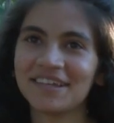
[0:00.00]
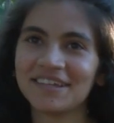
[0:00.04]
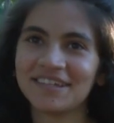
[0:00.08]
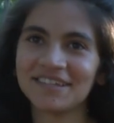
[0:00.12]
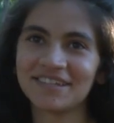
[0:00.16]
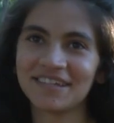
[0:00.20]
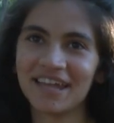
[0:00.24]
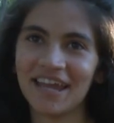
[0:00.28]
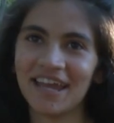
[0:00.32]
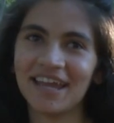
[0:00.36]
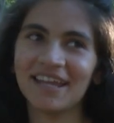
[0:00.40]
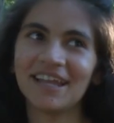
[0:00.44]
iç
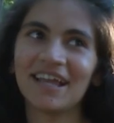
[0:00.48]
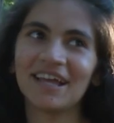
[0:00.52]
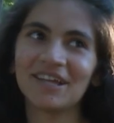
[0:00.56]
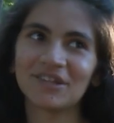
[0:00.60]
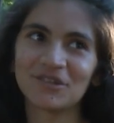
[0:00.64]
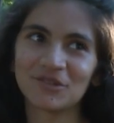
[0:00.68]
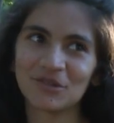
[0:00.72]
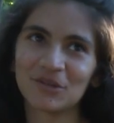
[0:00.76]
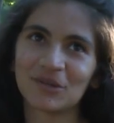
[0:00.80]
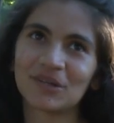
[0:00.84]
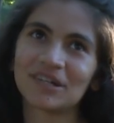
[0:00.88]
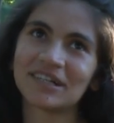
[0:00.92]

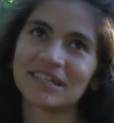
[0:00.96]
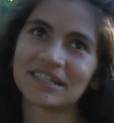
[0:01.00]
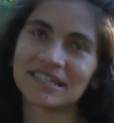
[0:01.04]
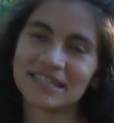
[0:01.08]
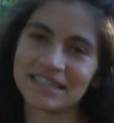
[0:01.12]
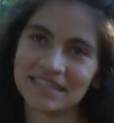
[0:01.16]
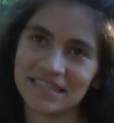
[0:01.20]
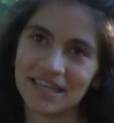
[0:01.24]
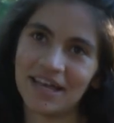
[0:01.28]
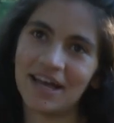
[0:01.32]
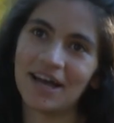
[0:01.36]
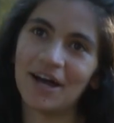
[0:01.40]
eğlen çok
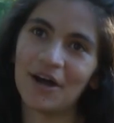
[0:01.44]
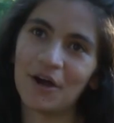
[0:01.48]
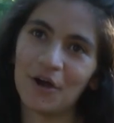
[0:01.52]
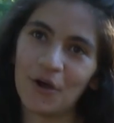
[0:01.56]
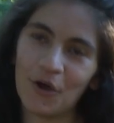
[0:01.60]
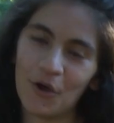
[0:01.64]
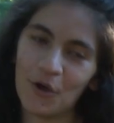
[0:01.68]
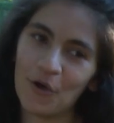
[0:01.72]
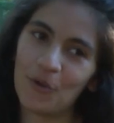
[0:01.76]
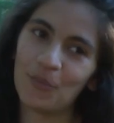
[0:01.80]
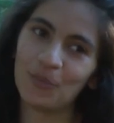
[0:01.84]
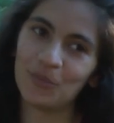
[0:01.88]
kısa
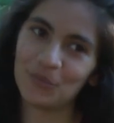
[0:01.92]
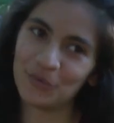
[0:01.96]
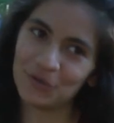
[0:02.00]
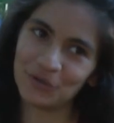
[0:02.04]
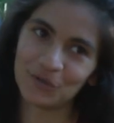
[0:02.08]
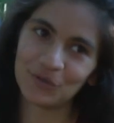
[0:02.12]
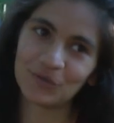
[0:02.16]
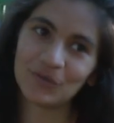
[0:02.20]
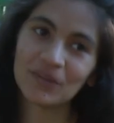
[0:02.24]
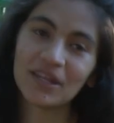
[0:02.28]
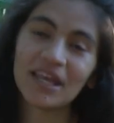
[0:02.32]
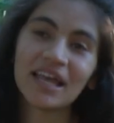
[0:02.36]

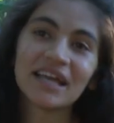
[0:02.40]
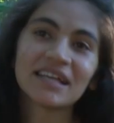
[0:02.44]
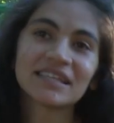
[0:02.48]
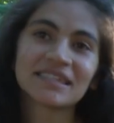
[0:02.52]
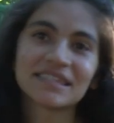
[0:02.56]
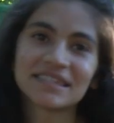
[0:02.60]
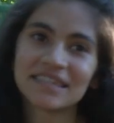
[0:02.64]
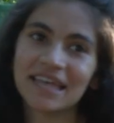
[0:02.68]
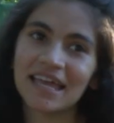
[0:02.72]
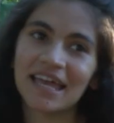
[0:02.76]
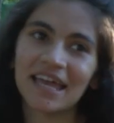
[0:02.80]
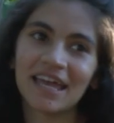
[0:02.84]
ömrün.
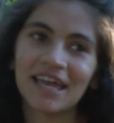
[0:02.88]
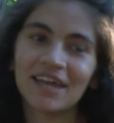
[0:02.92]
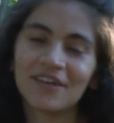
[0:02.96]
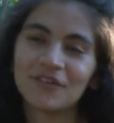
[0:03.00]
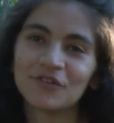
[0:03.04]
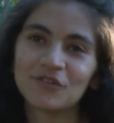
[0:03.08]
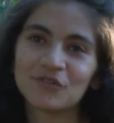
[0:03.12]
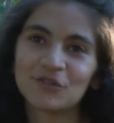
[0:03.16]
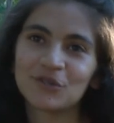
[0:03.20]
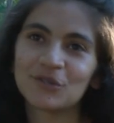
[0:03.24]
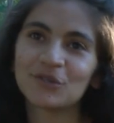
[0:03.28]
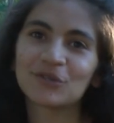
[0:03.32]

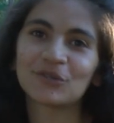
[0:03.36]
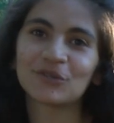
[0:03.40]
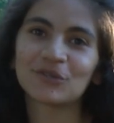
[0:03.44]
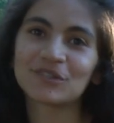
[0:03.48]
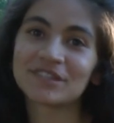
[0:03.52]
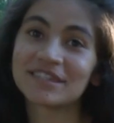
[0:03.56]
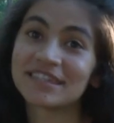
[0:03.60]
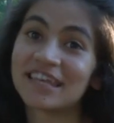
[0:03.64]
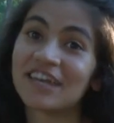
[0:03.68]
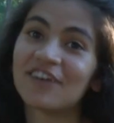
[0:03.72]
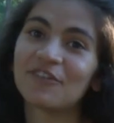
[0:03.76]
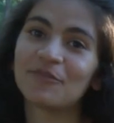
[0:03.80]
Sev
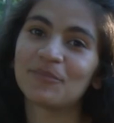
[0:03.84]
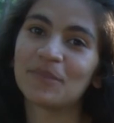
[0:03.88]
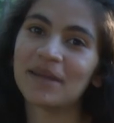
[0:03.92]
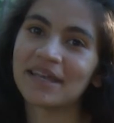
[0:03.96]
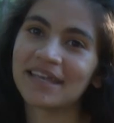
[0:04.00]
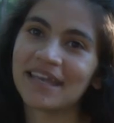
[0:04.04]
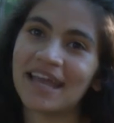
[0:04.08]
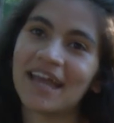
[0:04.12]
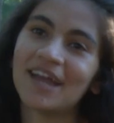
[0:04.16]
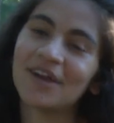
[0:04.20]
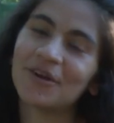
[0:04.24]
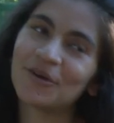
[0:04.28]
çünkü
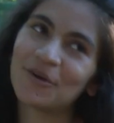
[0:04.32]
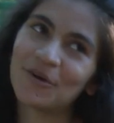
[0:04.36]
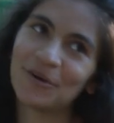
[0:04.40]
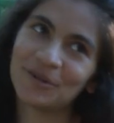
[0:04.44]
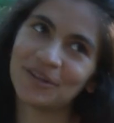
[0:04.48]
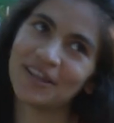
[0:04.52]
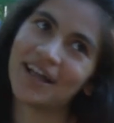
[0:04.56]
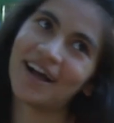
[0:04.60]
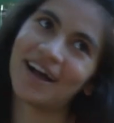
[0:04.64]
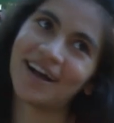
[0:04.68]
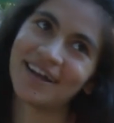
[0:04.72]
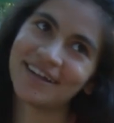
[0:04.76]
sevmek en
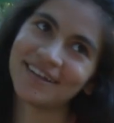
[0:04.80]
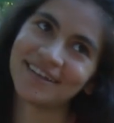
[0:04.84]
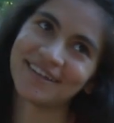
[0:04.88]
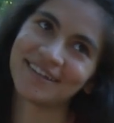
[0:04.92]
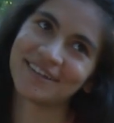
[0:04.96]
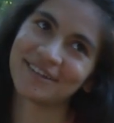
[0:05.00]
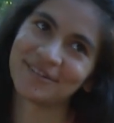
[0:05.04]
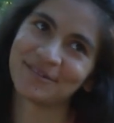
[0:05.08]
kolay.